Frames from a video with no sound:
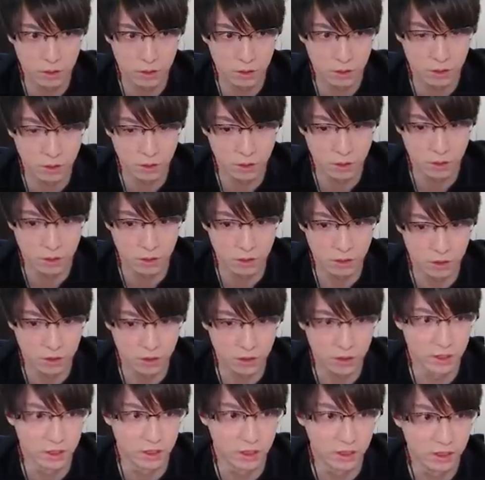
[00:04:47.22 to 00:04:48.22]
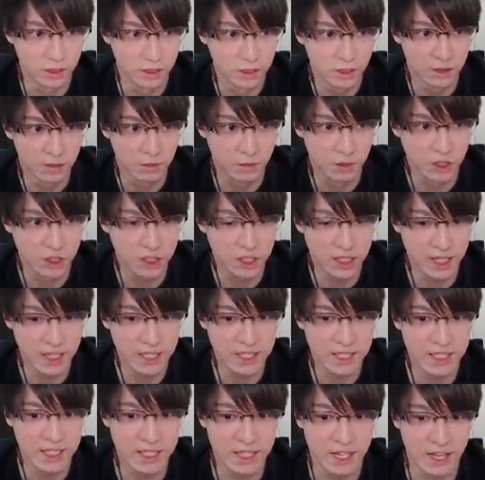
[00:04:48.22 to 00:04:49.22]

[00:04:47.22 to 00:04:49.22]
うーん。難しいな。